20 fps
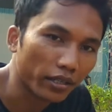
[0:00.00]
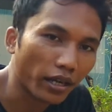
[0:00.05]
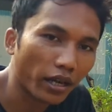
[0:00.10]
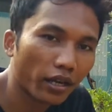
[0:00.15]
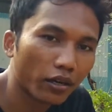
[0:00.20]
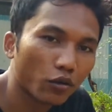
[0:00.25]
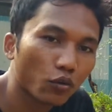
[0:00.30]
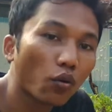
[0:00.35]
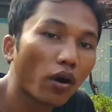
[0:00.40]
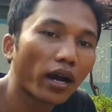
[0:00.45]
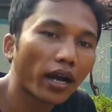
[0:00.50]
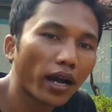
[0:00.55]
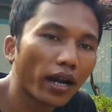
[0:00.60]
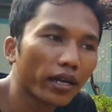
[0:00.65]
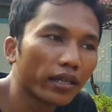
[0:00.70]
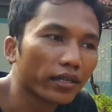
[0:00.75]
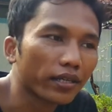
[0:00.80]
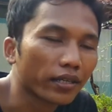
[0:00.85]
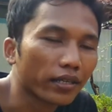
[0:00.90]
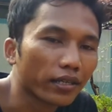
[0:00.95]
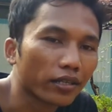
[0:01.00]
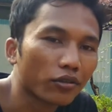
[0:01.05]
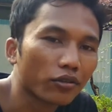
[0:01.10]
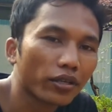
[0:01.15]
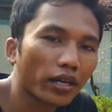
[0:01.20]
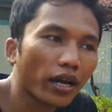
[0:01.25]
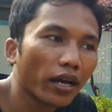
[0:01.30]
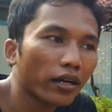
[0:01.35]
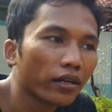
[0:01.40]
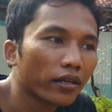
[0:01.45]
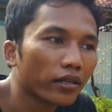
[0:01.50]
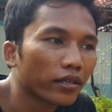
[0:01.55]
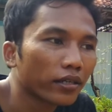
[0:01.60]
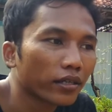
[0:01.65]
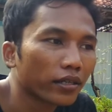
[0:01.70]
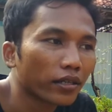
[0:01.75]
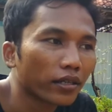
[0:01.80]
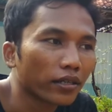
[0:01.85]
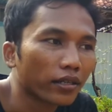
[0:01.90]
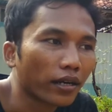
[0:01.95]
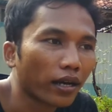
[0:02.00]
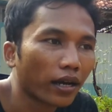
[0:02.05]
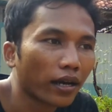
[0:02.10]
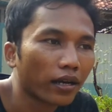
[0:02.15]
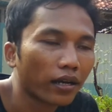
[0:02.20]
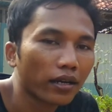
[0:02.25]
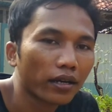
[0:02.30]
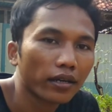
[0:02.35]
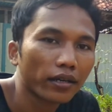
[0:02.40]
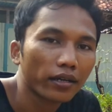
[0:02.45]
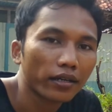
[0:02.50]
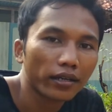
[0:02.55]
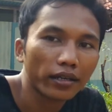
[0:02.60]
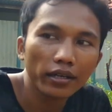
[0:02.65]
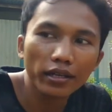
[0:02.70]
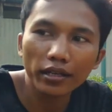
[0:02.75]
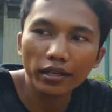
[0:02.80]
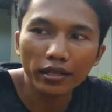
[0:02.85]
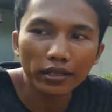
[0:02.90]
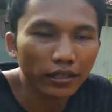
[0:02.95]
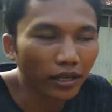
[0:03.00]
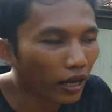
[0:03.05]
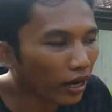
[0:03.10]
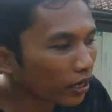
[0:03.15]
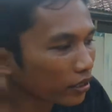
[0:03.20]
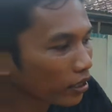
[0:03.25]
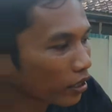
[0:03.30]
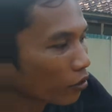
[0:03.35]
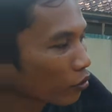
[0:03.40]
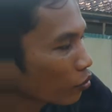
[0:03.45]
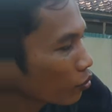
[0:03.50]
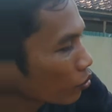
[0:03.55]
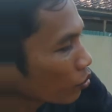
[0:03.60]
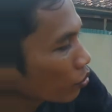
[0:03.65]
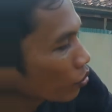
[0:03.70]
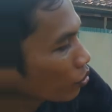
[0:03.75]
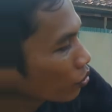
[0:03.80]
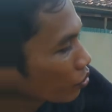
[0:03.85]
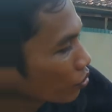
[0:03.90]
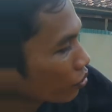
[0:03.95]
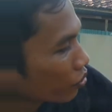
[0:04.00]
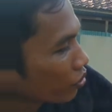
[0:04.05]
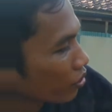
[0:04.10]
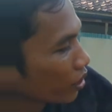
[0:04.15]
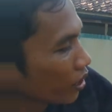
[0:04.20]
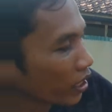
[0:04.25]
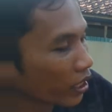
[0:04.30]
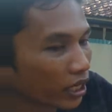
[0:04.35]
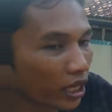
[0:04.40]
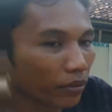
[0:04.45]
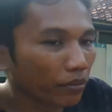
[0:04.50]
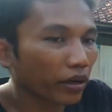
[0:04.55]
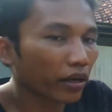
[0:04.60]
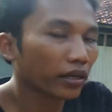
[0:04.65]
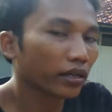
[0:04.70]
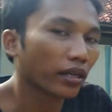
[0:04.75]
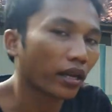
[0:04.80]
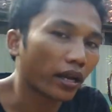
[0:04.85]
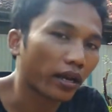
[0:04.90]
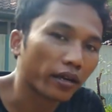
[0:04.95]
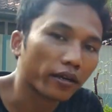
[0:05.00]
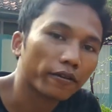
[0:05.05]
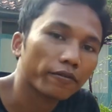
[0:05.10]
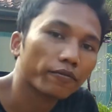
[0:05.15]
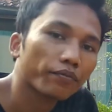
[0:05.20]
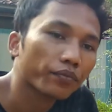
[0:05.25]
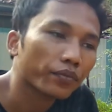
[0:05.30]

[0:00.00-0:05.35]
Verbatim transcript: ya dua kali gitu ya. Nah, ini salah satu uh, kimengnya